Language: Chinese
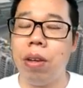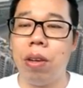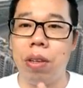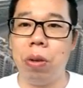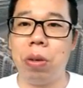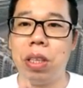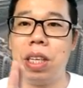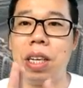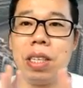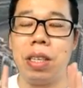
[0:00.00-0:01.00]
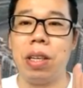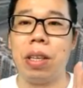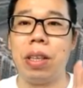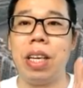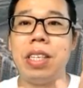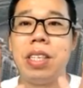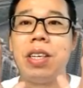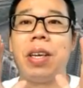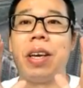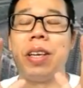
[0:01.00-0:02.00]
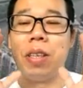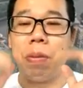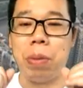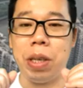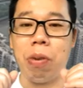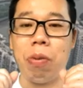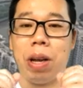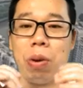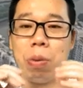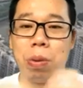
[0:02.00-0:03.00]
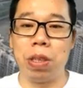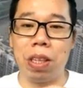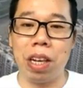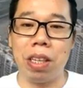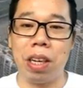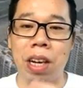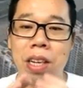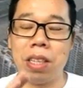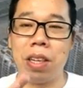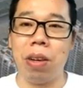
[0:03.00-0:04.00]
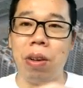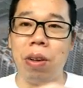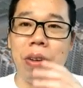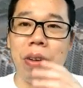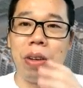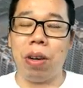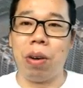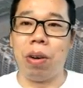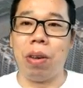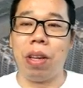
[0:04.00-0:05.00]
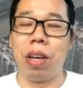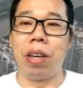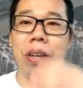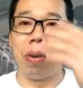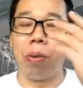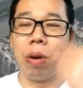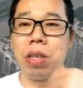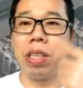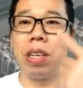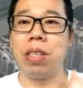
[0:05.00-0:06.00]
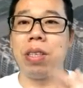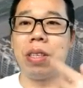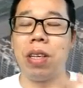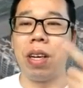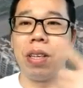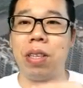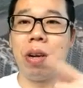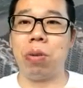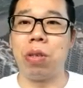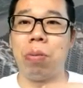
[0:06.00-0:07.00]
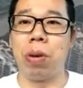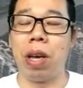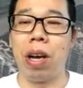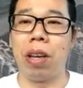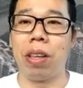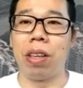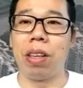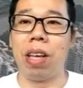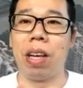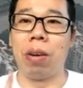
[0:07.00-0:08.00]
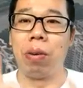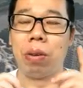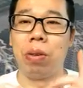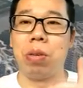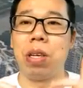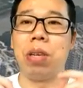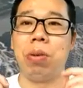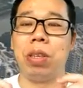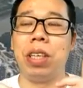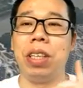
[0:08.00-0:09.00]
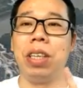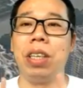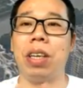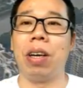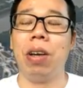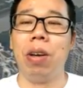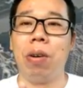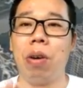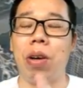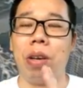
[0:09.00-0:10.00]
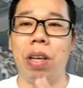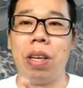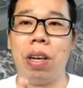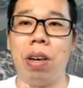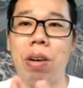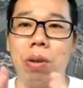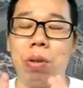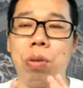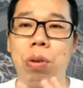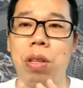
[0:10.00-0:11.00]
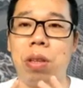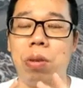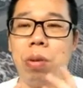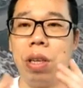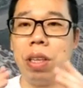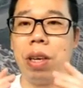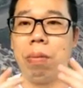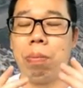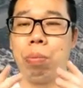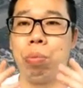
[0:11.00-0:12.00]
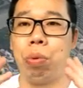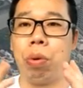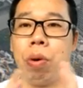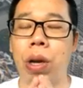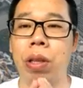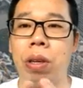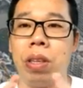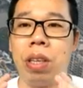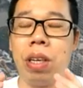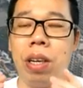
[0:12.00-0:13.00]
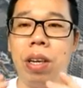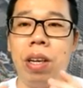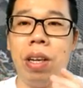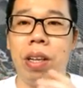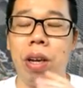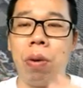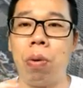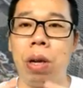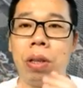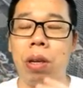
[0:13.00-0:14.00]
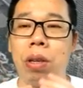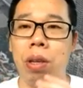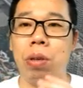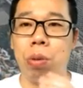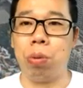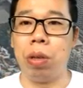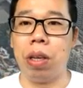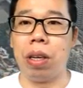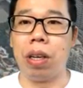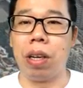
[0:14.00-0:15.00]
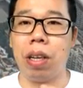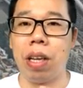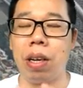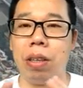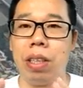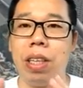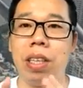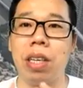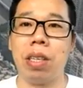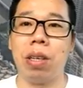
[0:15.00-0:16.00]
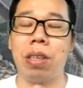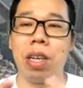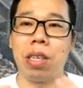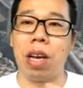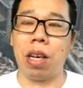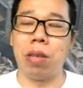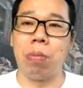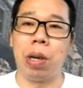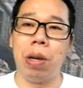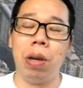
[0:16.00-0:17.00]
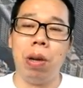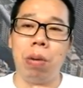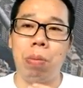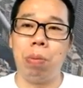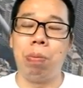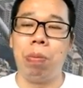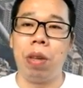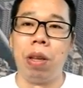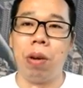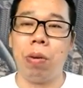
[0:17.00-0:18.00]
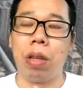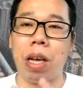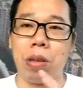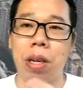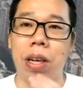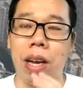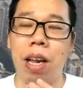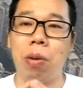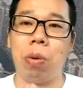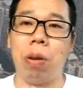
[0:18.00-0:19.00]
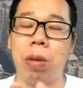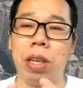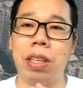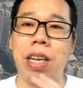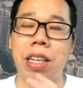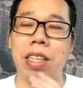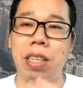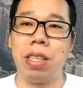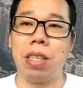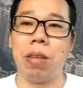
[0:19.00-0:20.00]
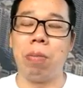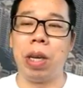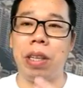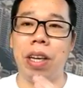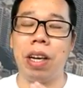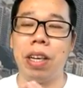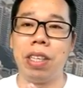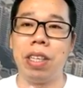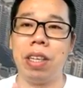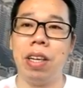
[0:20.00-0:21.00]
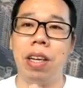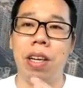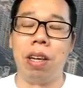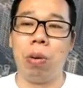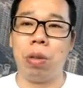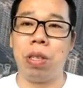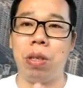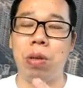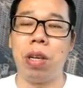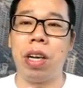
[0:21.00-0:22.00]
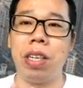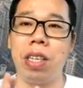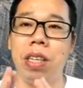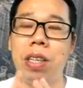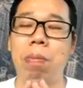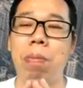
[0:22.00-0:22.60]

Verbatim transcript: 因为现在是天色也已经比较晚了，我不知道大家看这个。嗯，那个光线效果怎么样？那有时候有一些阴影，我可能以后后续会做一点补光的一些灯光的一个处理。那现在是暂时还是没不，我打算看我能不能再坚持每天更新。我持续更新半